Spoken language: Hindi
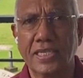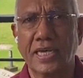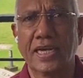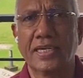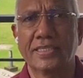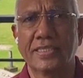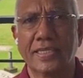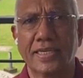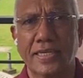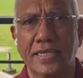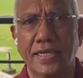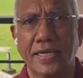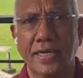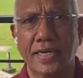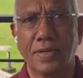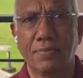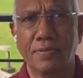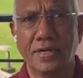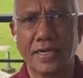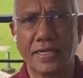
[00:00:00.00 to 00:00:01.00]
साल से
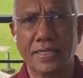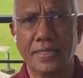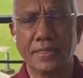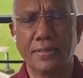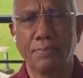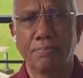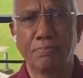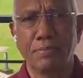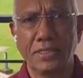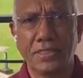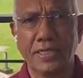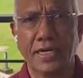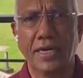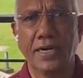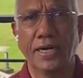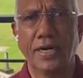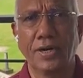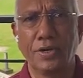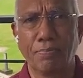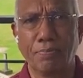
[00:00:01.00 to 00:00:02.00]
हमारे पिता
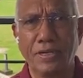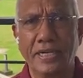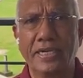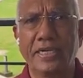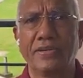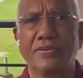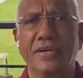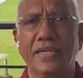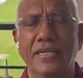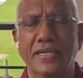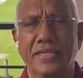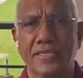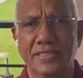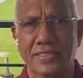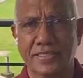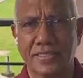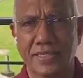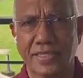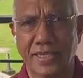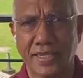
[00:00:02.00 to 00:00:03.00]
और बेटे वाले
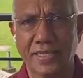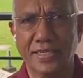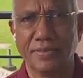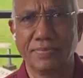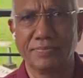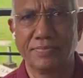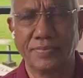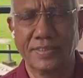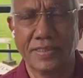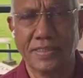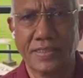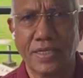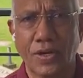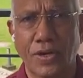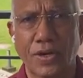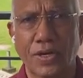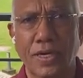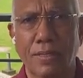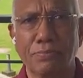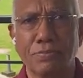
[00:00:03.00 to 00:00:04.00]
रिश्ते हैं
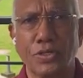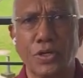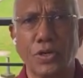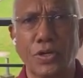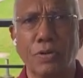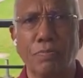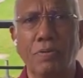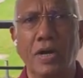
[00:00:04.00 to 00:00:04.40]
और हम दोनों